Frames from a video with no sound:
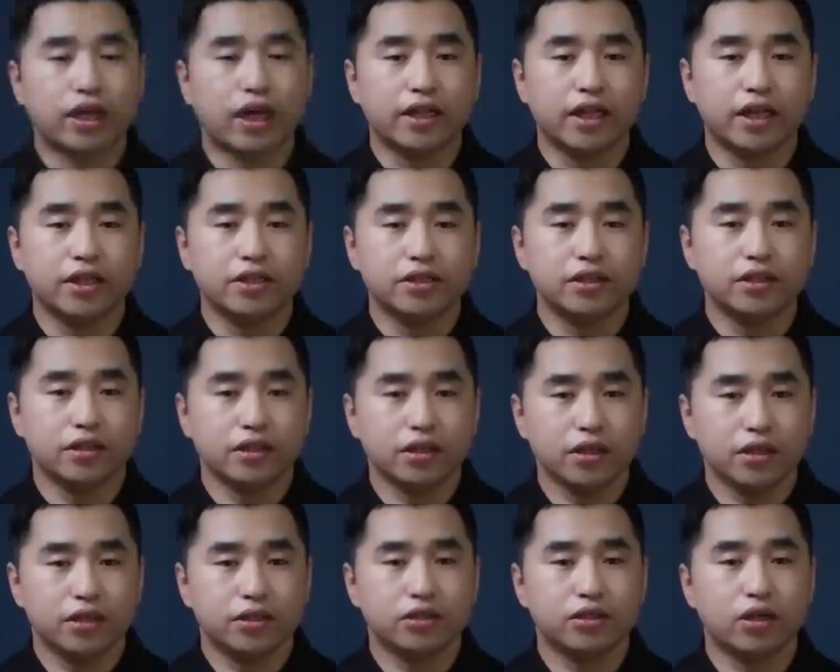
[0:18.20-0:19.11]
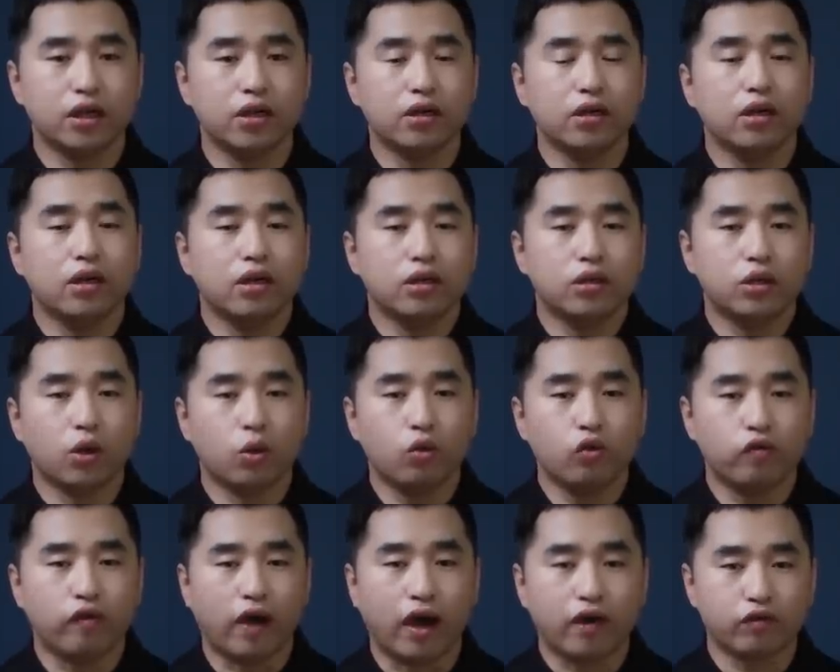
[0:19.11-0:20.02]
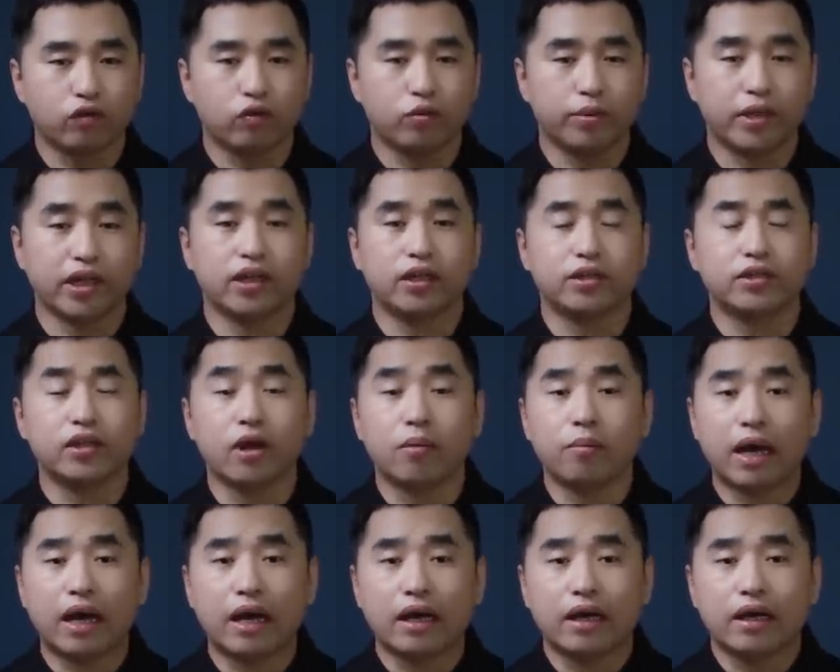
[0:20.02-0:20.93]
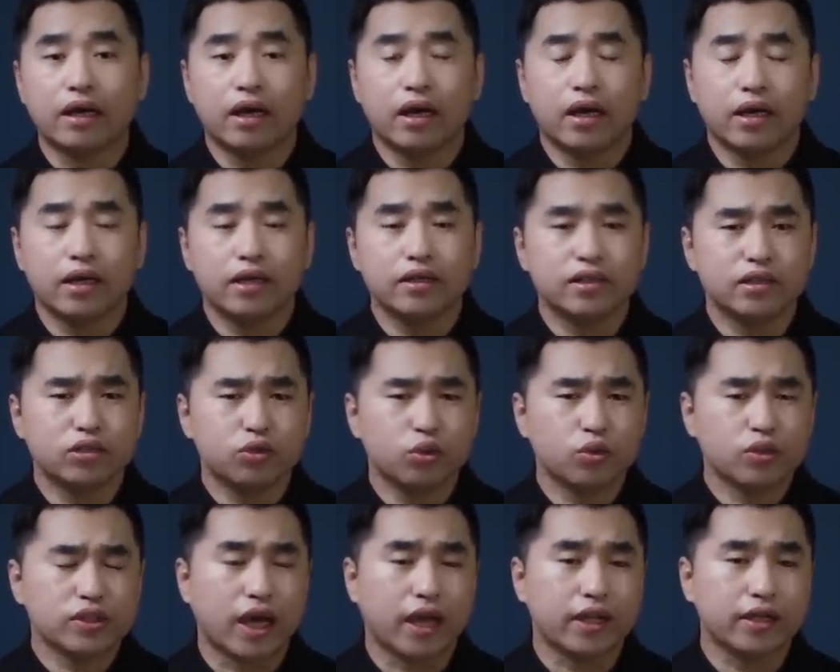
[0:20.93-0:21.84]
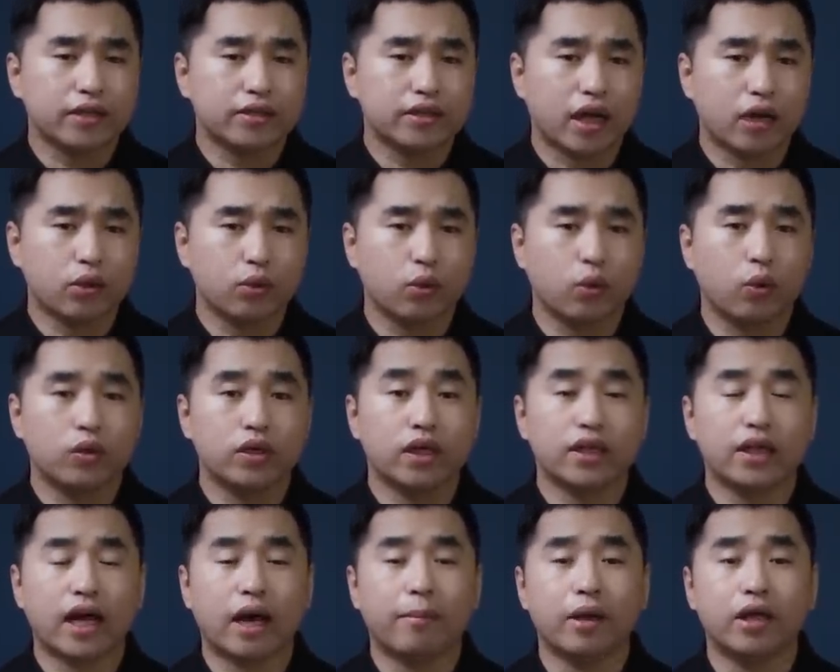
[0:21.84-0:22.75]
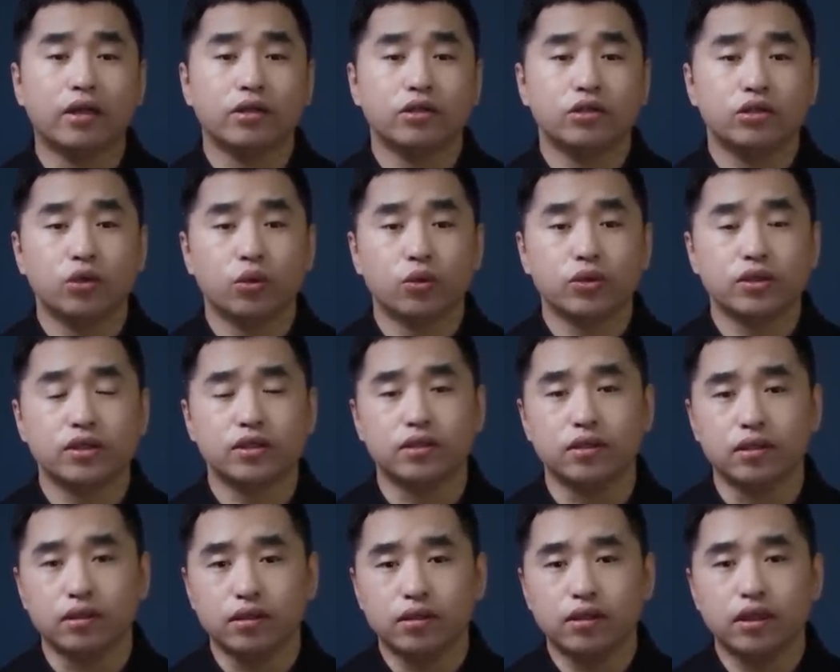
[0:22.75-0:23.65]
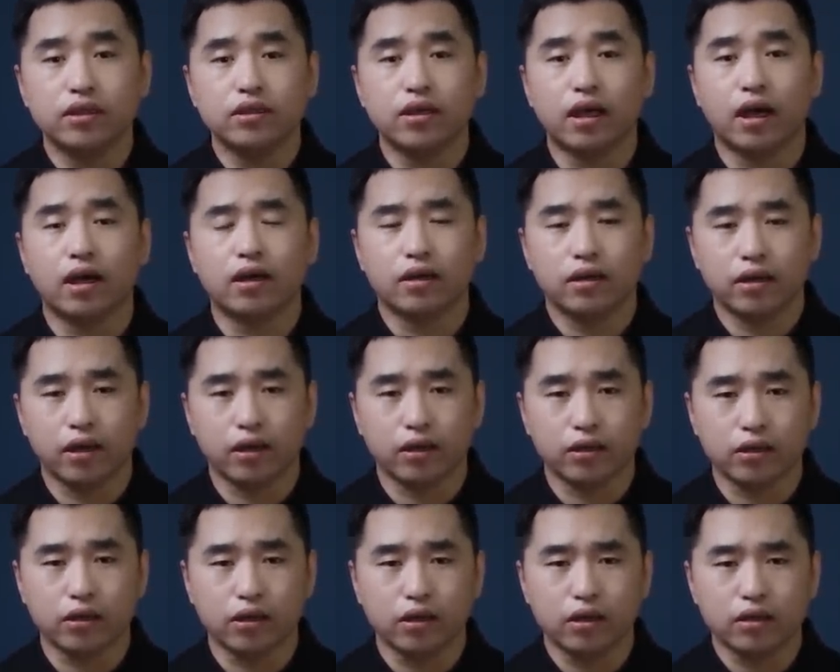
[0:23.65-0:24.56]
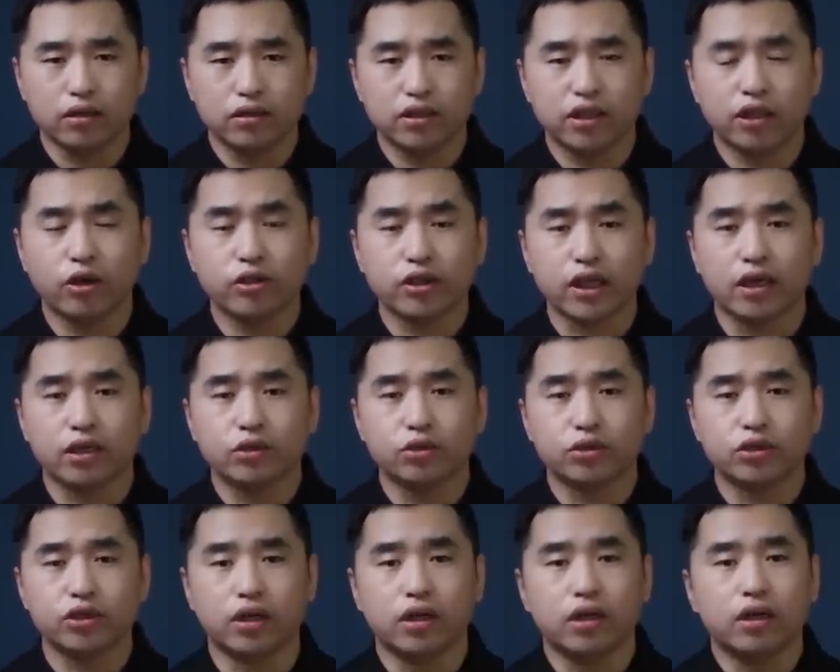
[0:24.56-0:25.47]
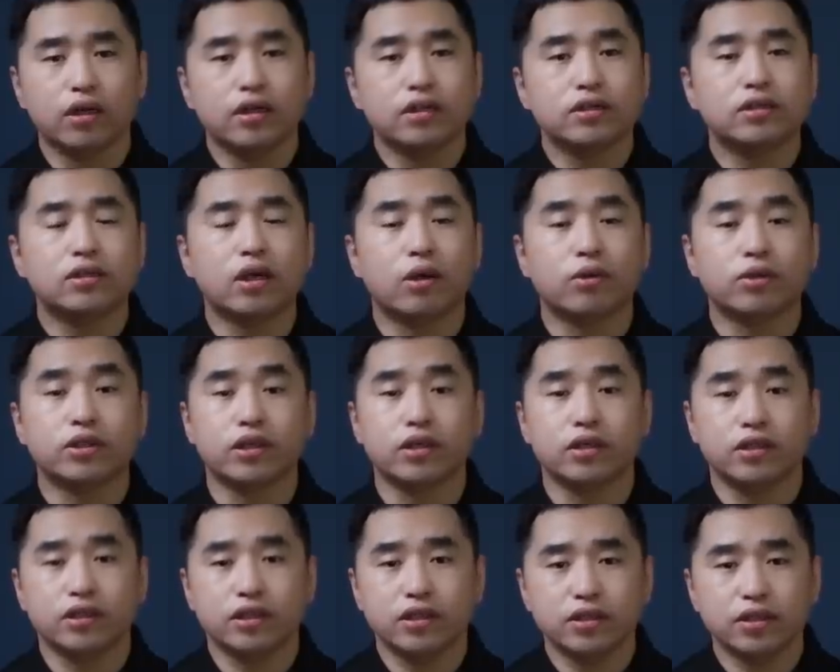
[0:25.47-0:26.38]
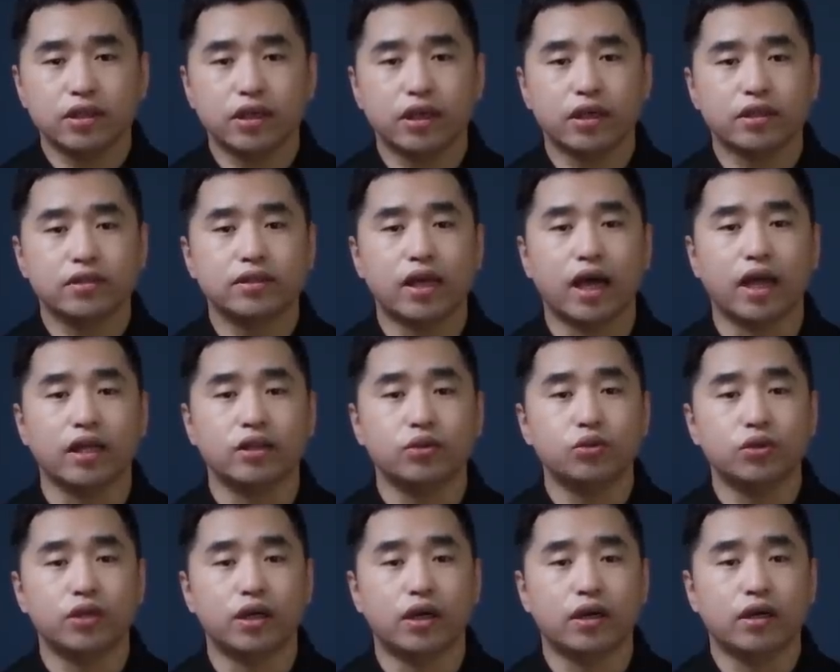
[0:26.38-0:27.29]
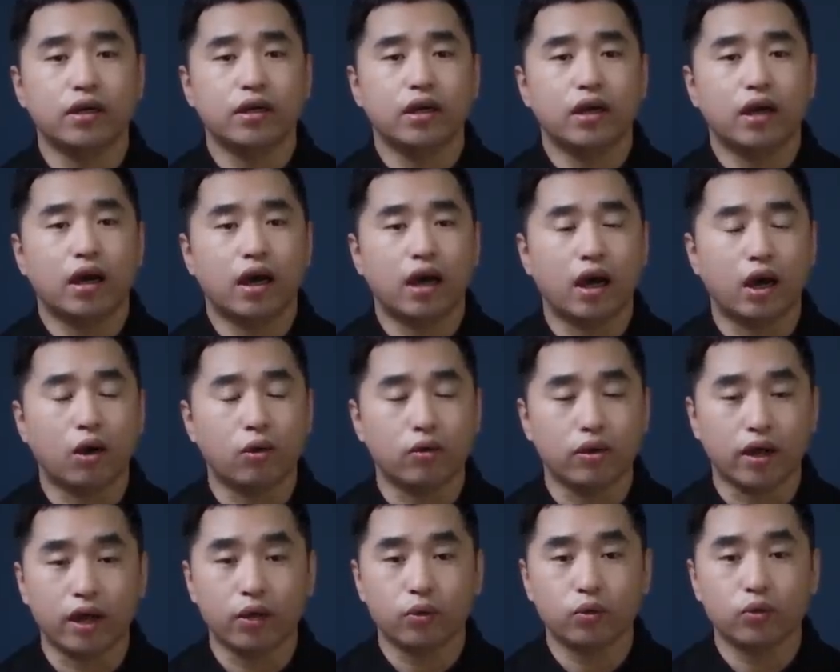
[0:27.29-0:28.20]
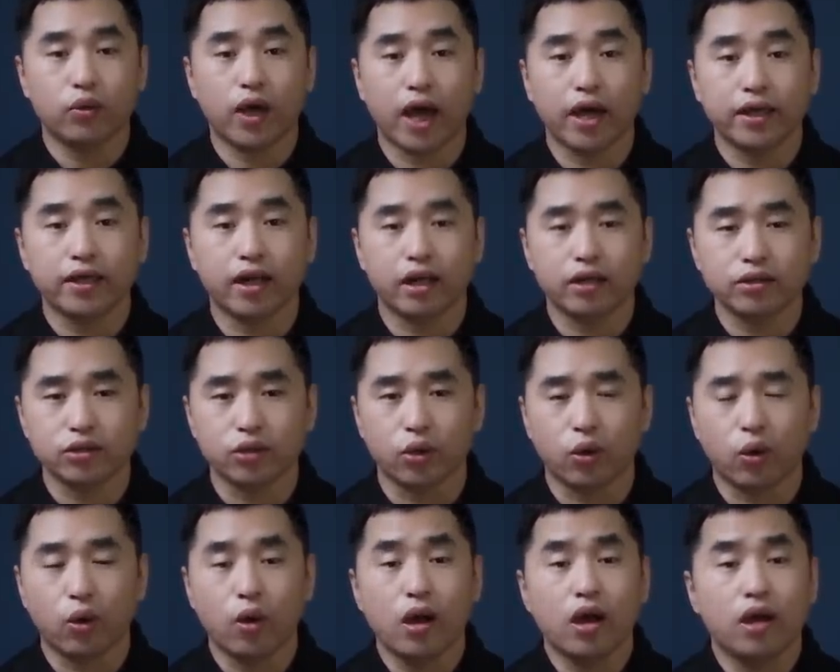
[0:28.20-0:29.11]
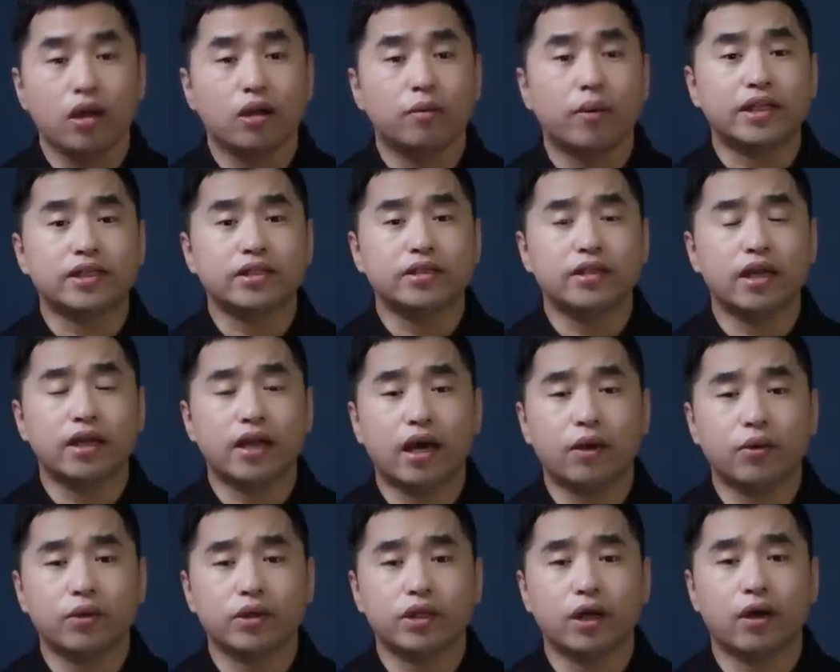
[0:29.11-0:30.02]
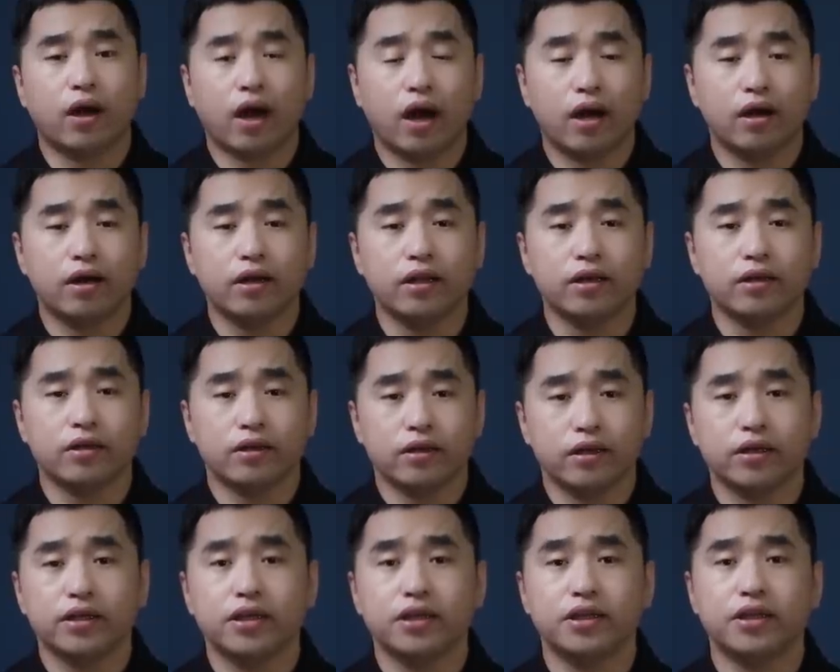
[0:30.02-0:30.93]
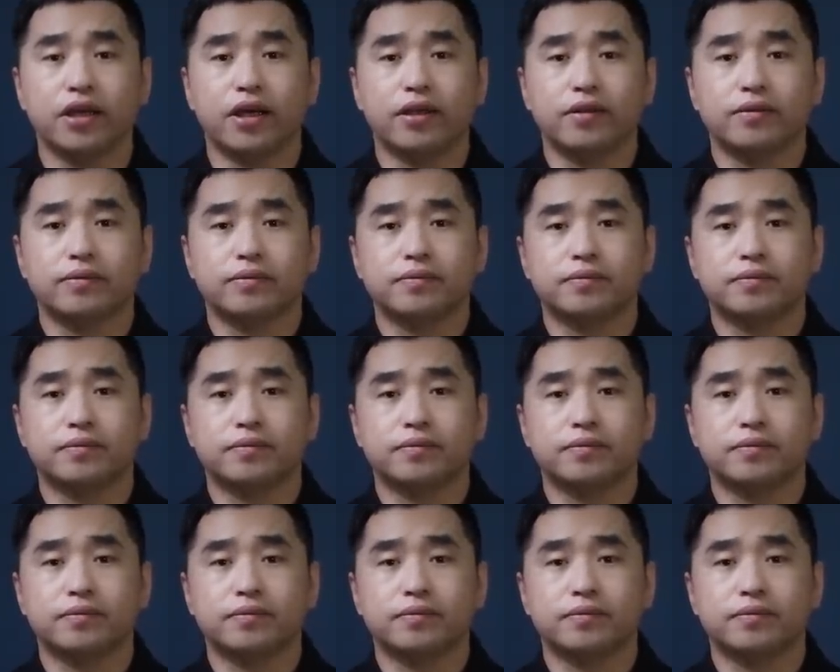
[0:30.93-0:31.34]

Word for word: 他内心一生都无法抚平的伤疤。一次凶残的杀戮，让他们就此阴阳两隔。今天要讲的就是。造成一系列惨剧的好莱坞开膛手，那把时间拉回到二零零一年。